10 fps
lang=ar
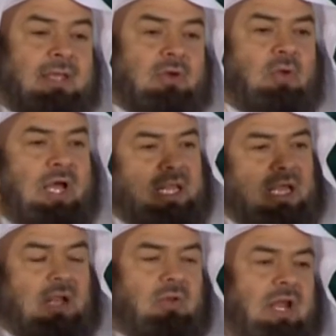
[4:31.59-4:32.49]
كل واحد
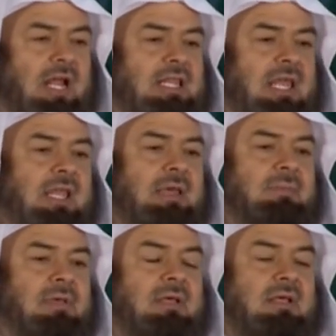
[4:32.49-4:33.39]
يقرا القران الكريم
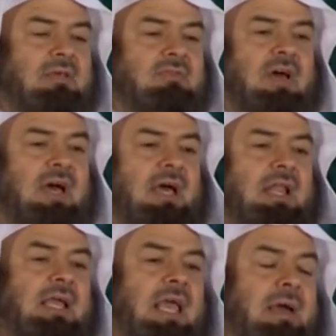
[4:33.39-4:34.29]

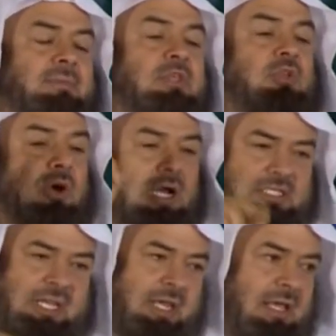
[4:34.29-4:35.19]
فلك مثل
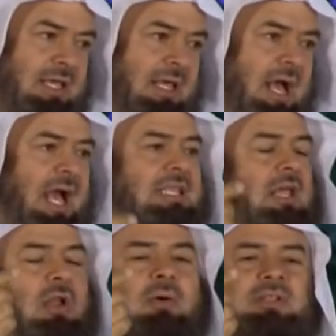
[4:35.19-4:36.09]
اجره
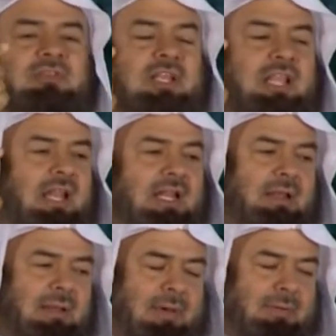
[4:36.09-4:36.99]
حتى لو ما دفعت
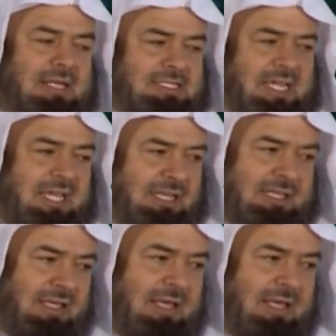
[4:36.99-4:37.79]
المبلغ الزهيد